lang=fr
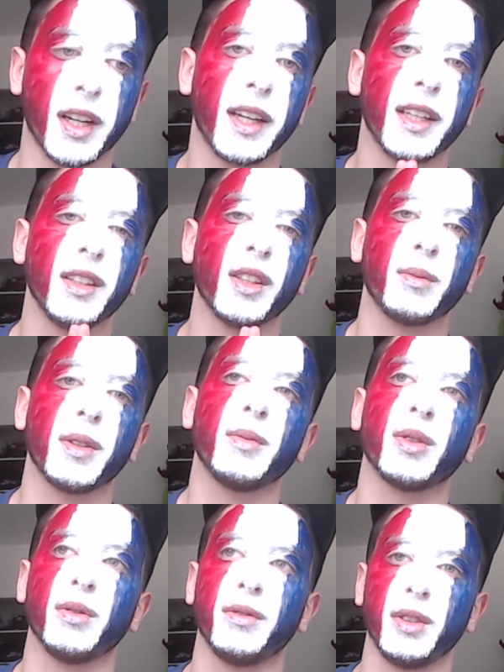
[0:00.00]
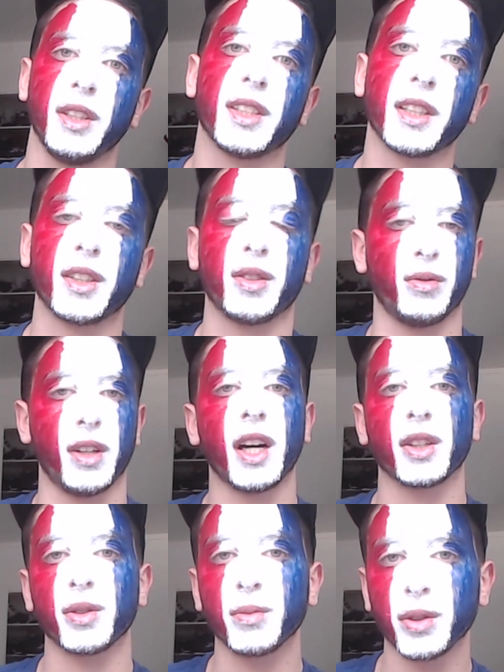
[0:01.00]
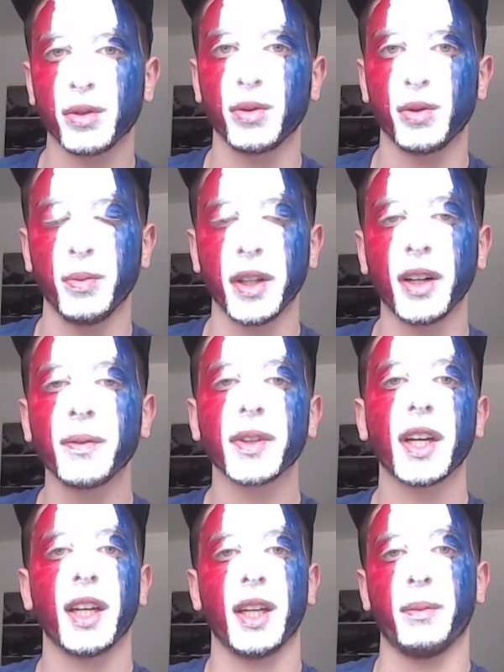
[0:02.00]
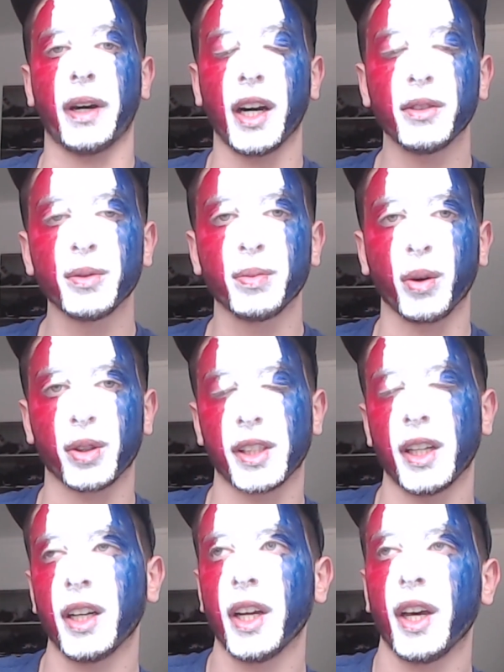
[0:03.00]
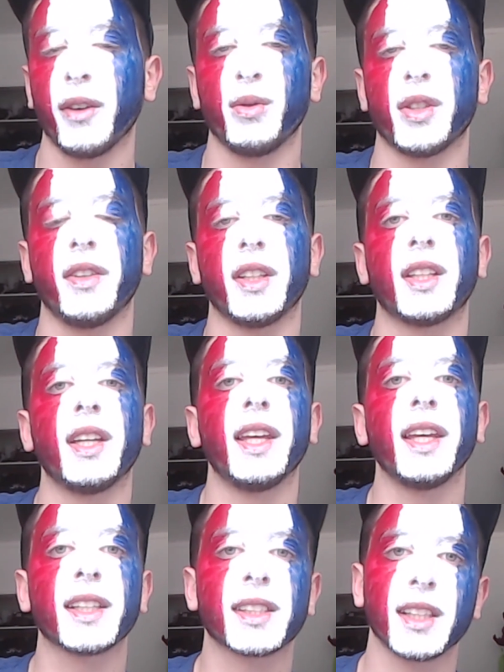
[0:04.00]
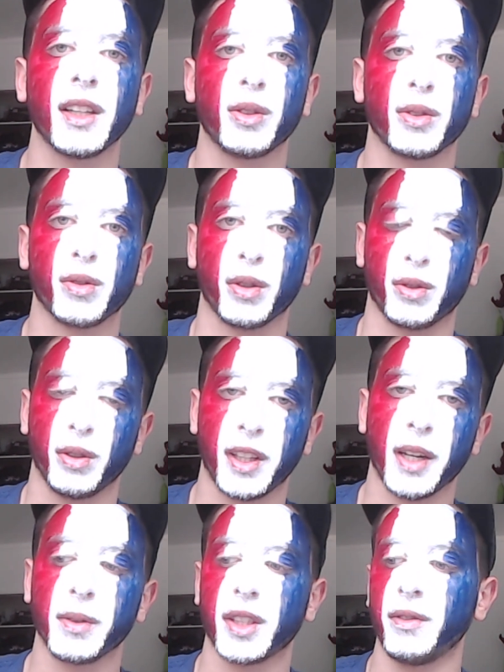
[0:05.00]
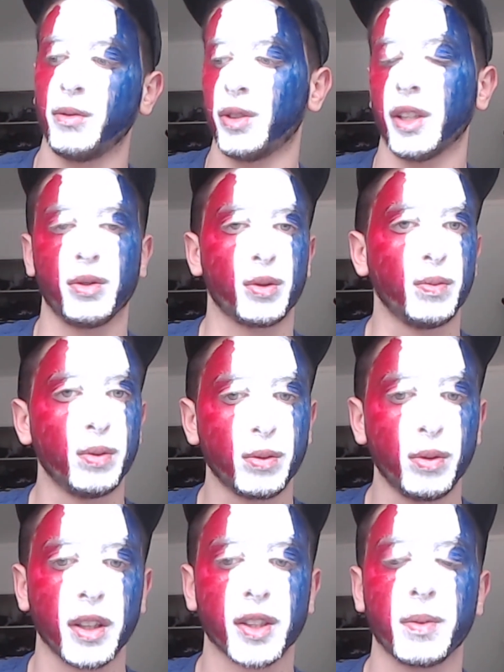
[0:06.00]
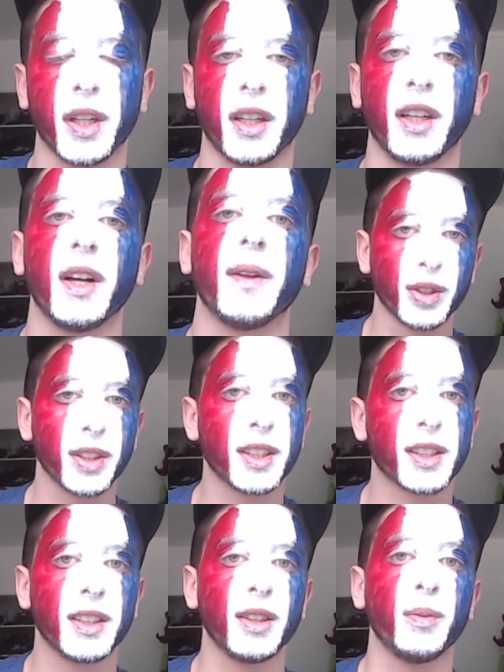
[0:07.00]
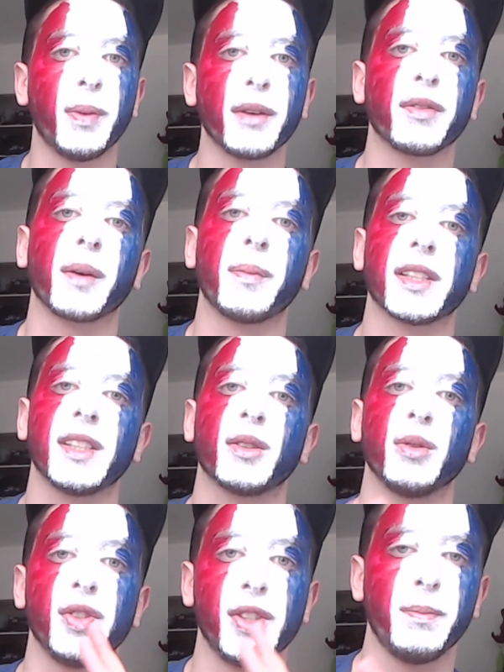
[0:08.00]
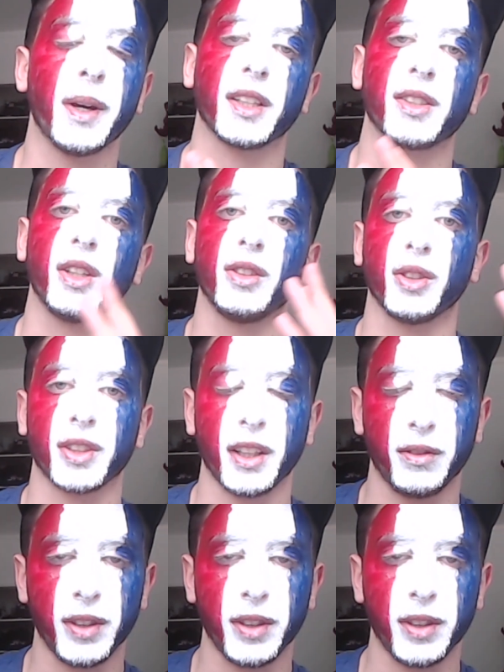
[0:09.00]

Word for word: y a énormément de vos dessins qui sont largement au-dessus du mien. Et bravo pour ça. Vous avez été excellent sur ce thème qui vous a du coup beaucoup inspiré. J'ai décidé de ne pas faire passer que 10 personnes dans cette